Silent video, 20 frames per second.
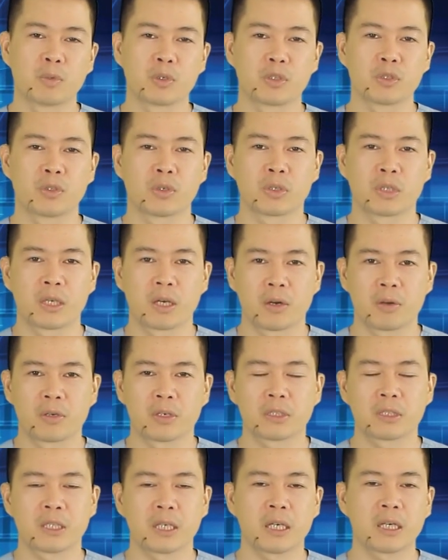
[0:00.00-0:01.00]
một chỗ tiểu
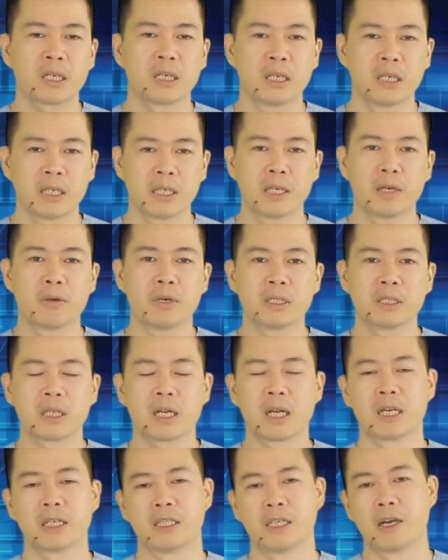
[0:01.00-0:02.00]
nó sẽ yếu hơn
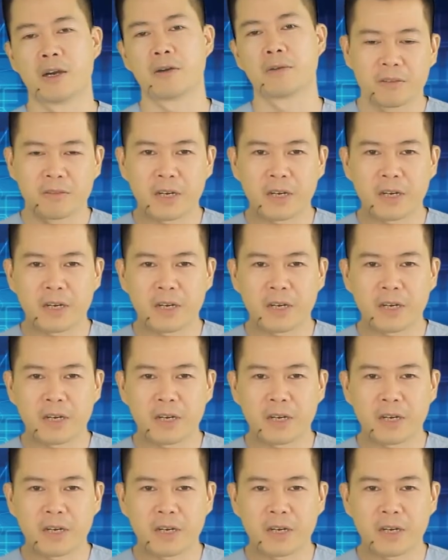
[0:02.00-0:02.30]
rất là nhiều.